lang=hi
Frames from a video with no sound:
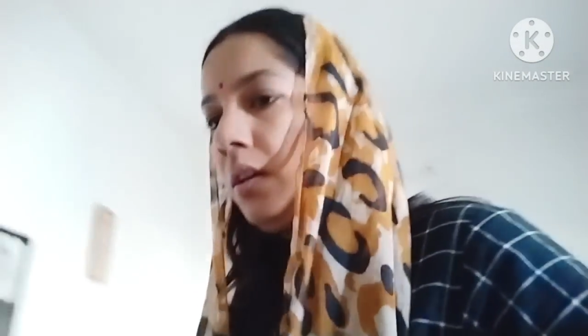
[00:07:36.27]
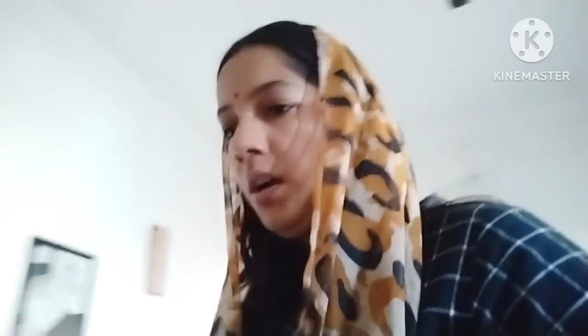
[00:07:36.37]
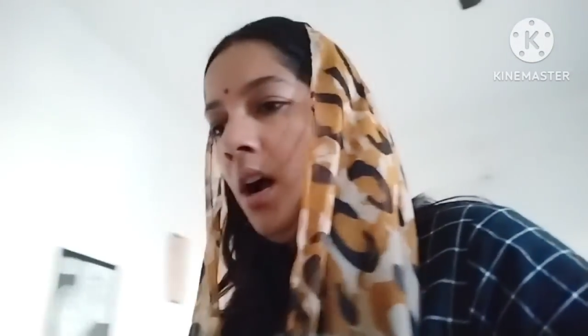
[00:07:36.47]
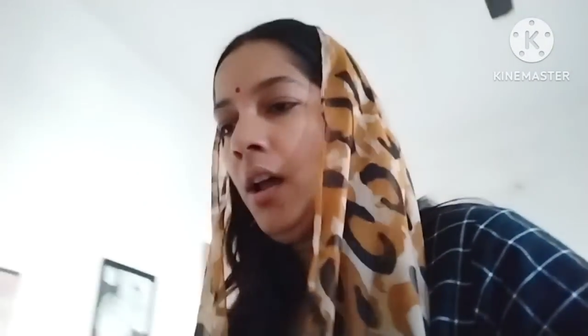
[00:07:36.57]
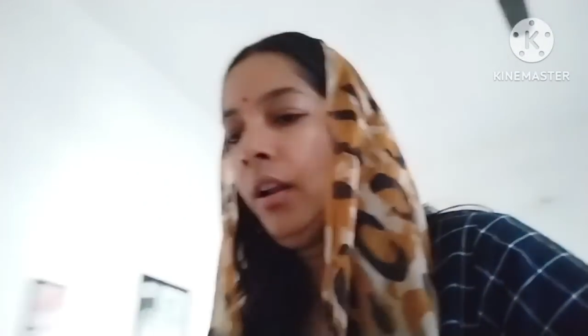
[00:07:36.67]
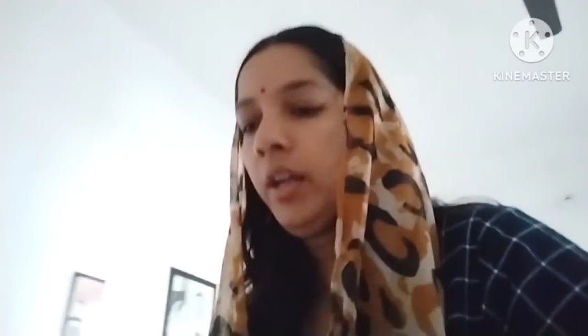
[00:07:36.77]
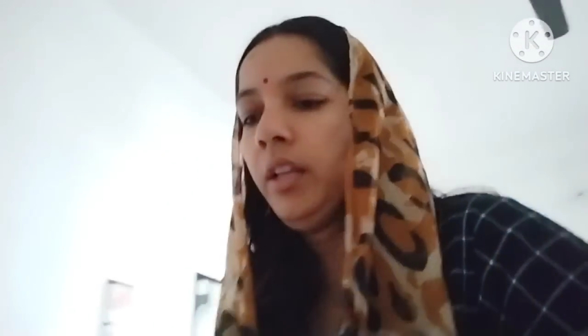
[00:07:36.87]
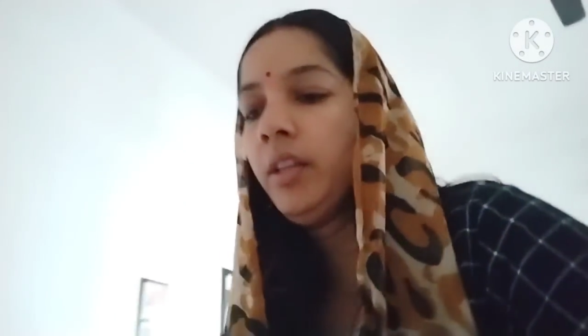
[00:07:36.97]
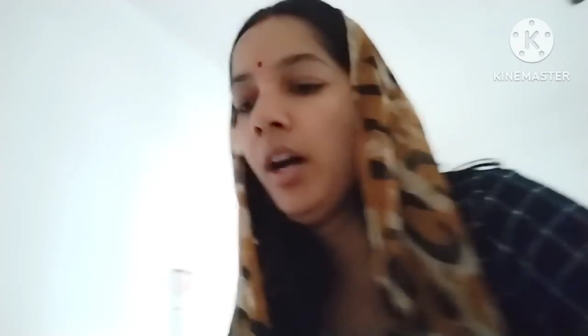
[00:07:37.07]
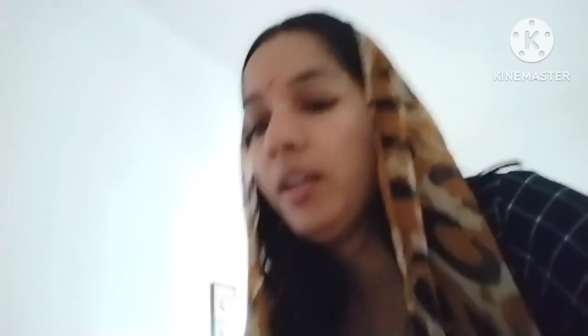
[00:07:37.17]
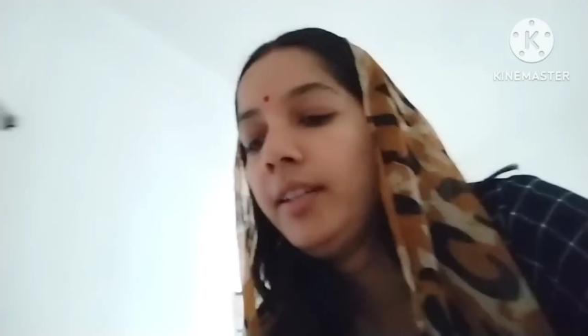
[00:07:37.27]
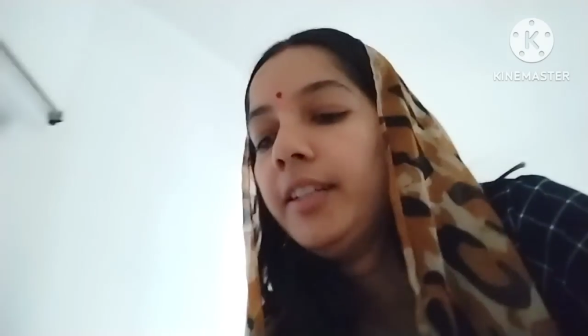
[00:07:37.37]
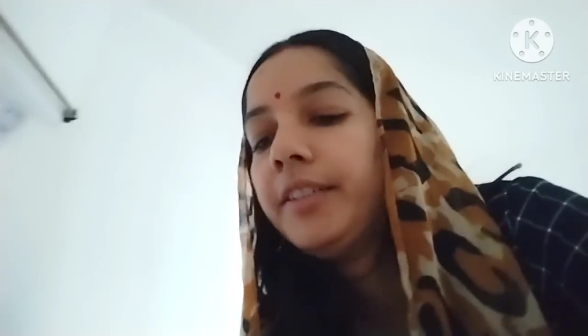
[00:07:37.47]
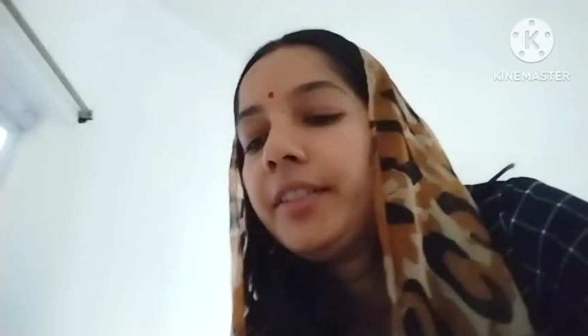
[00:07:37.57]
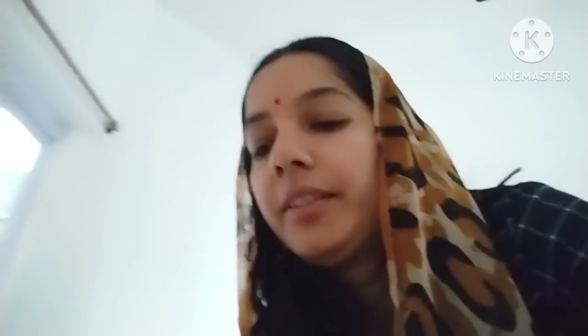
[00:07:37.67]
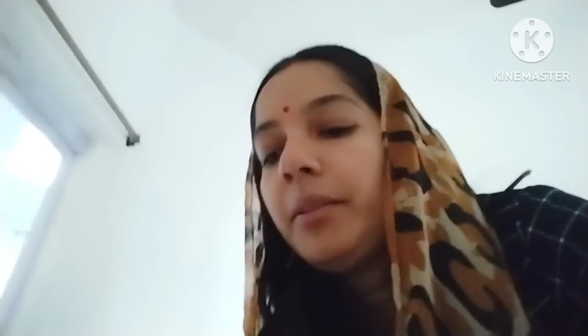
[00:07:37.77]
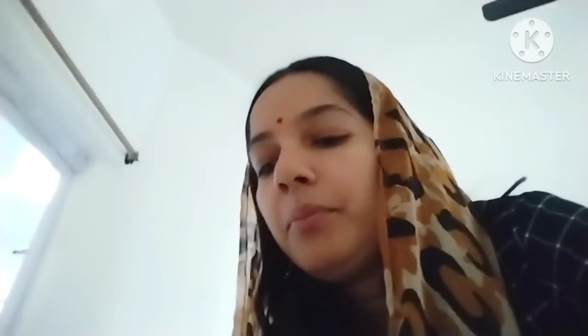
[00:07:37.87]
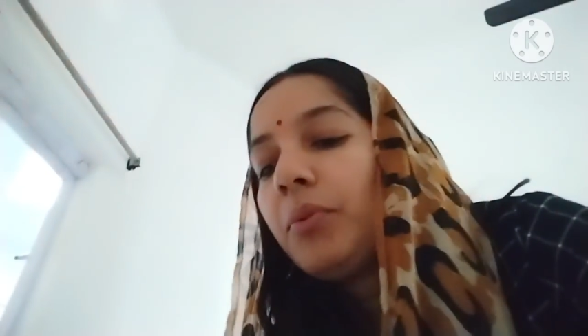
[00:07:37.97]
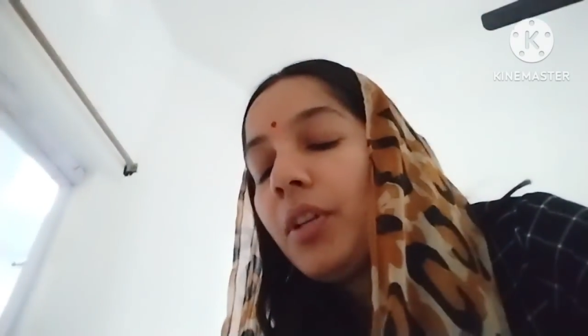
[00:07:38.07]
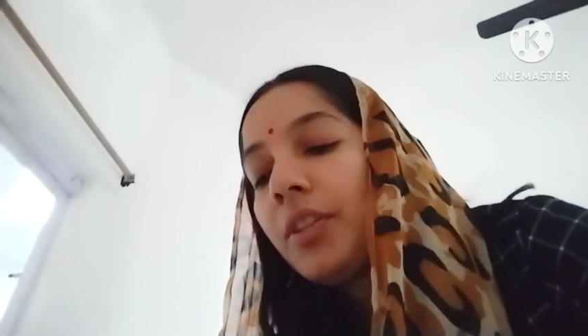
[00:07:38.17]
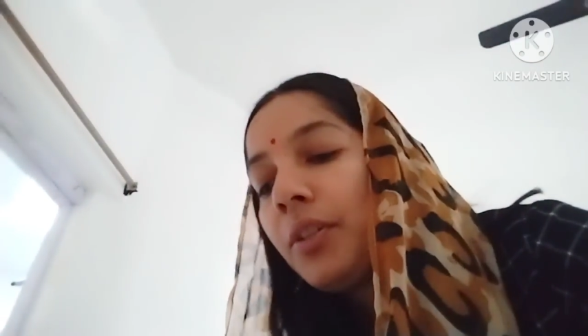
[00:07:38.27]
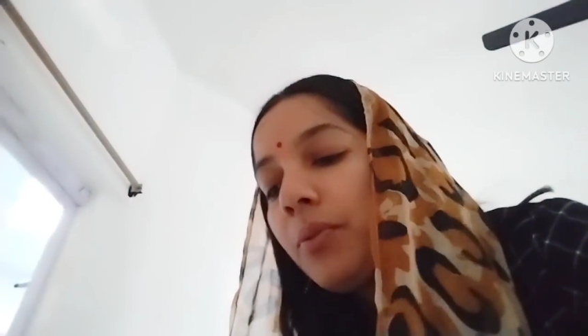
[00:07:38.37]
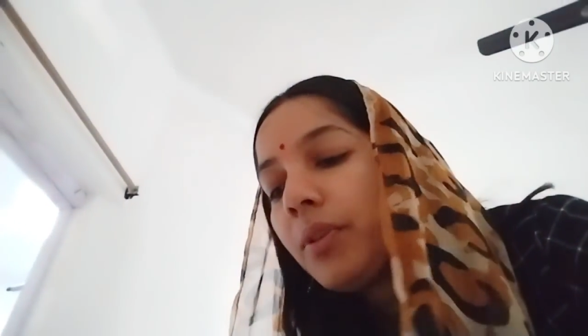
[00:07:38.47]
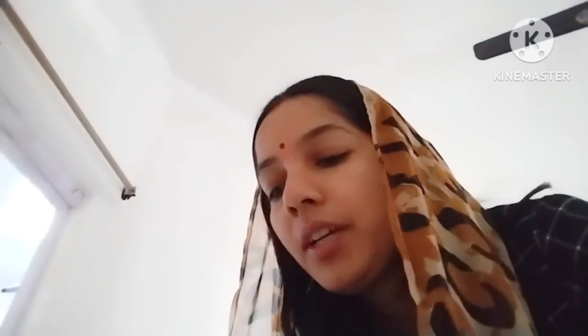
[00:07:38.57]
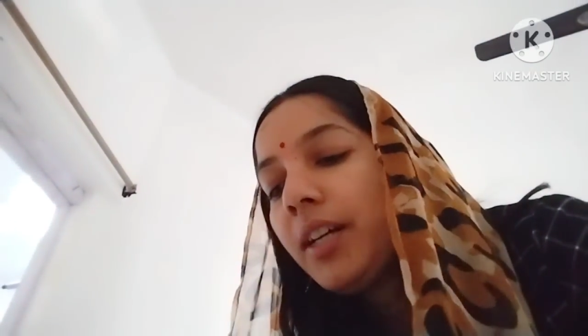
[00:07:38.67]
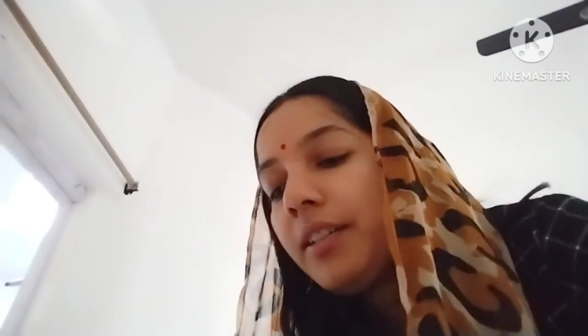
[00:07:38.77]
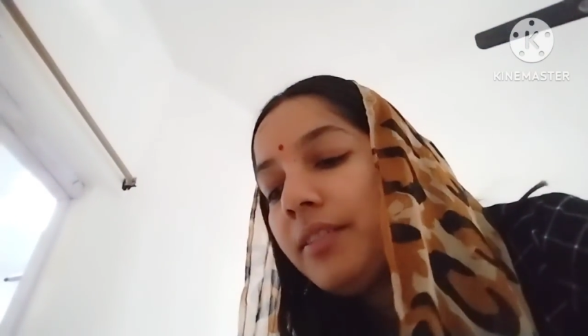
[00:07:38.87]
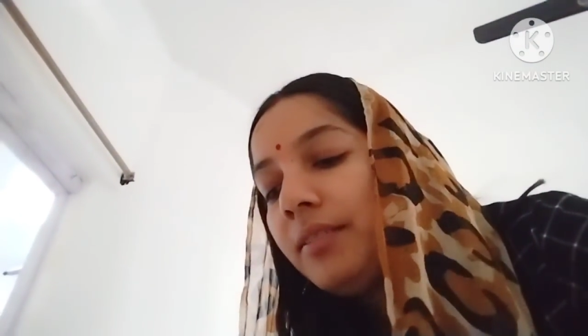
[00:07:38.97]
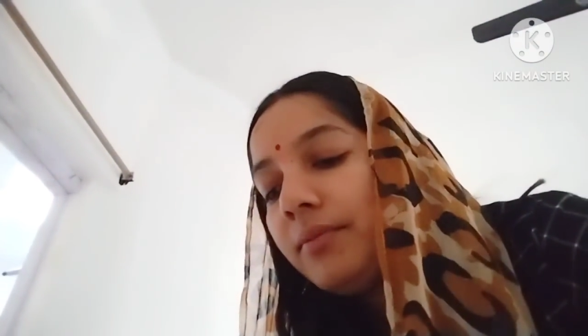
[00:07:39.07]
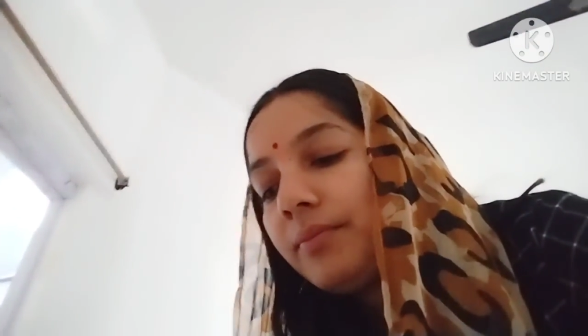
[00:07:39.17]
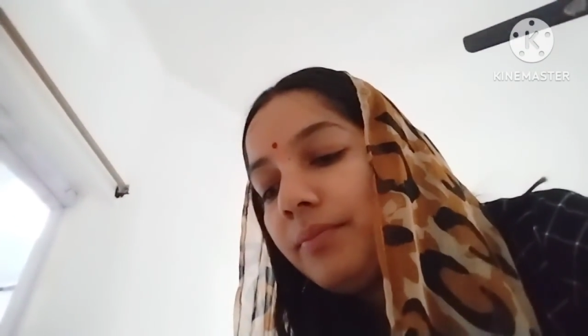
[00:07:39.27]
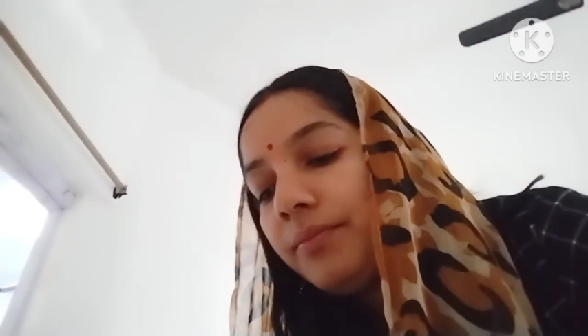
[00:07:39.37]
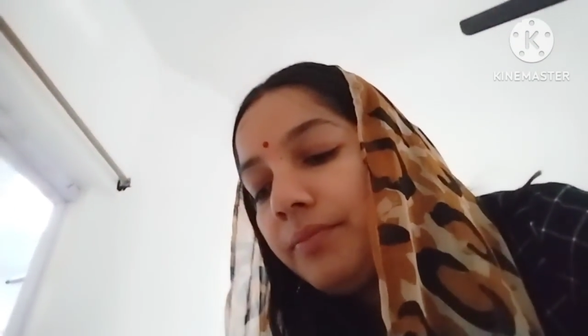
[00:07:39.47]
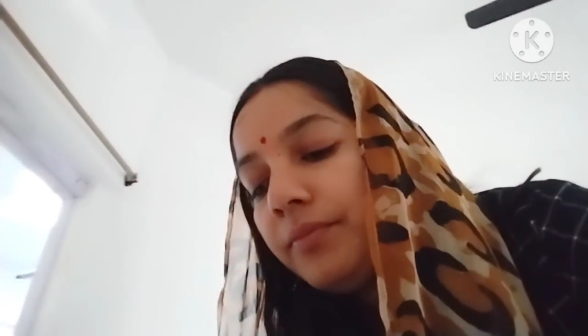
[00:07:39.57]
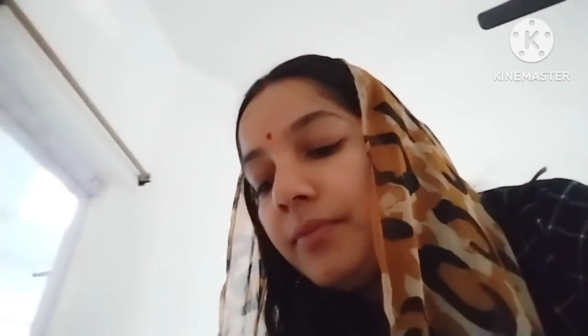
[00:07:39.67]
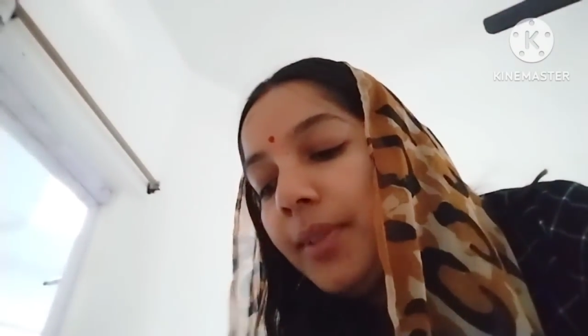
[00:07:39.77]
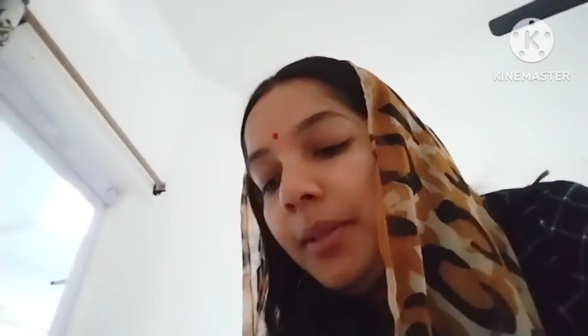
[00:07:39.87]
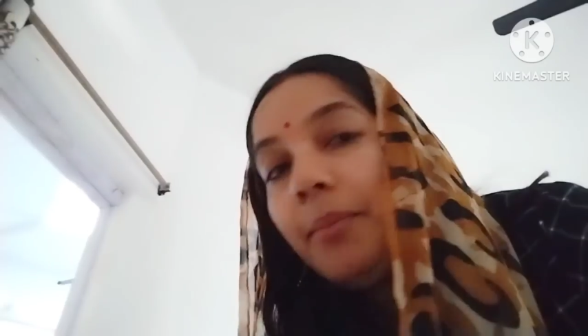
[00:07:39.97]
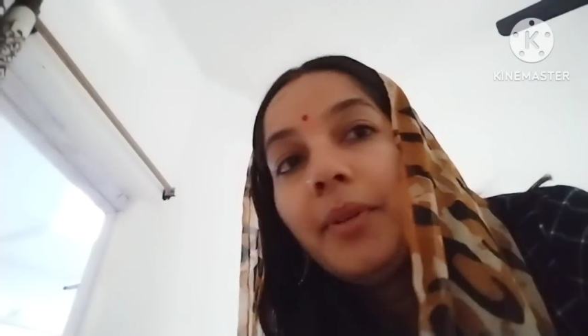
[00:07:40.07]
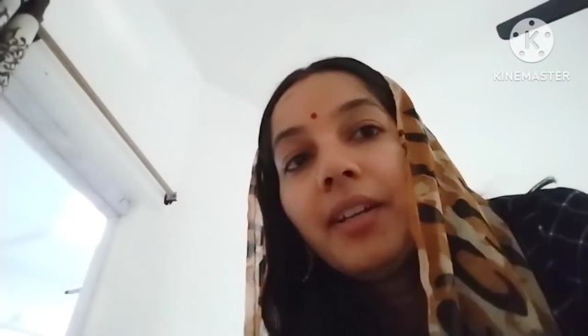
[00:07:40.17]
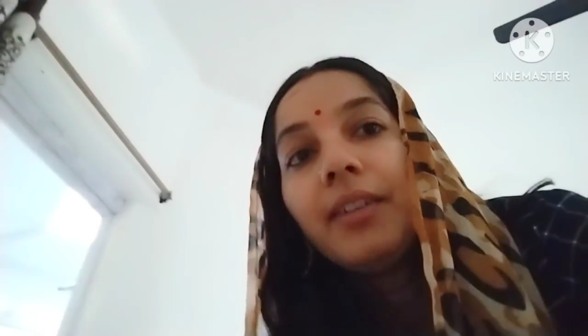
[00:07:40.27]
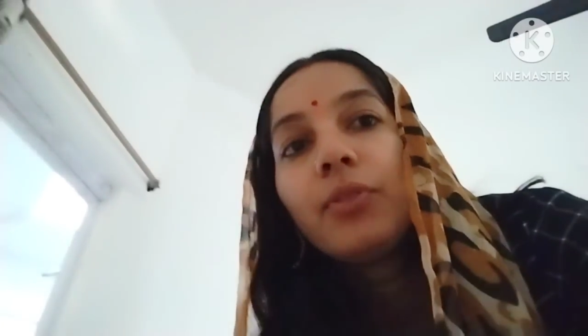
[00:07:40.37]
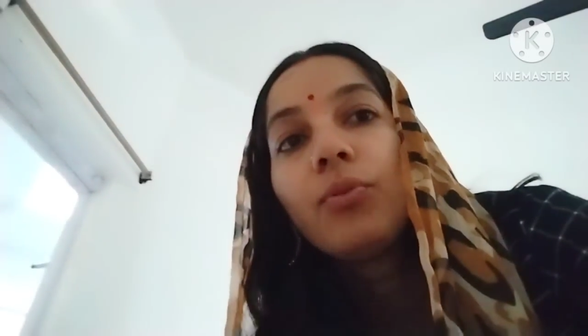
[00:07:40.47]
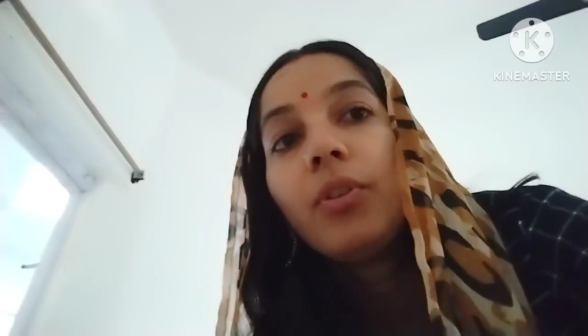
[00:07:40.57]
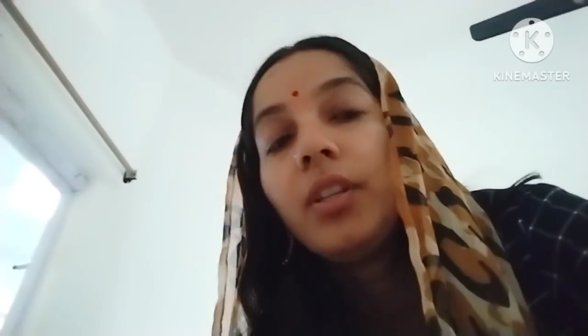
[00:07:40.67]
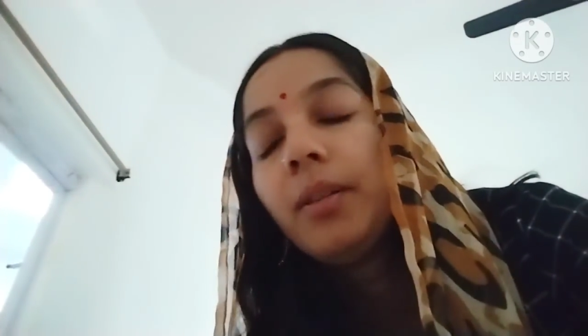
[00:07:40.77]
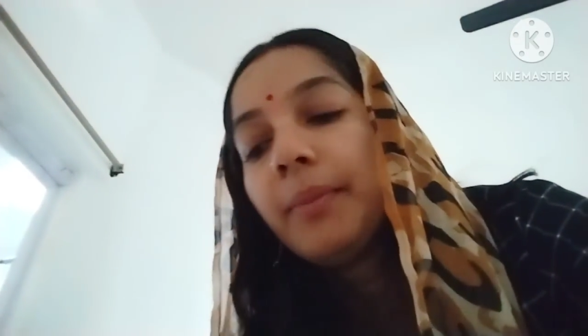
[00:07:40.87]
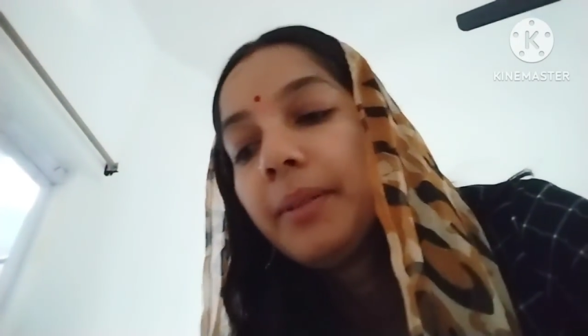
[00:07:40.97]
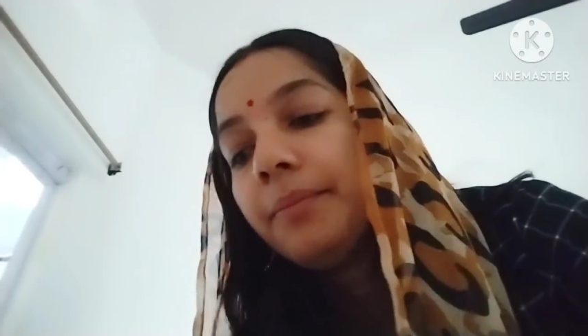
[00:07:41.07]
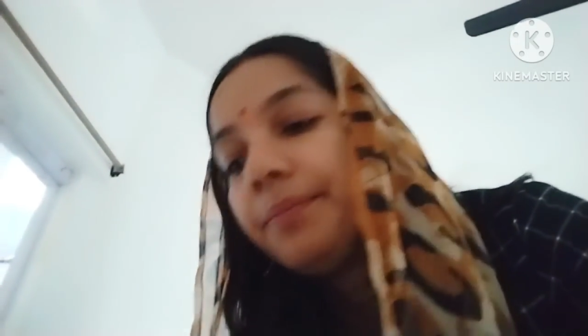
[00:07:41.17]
खाने की थाली ले चलते पूरा दिन हो गया पर सोई नहीं मैं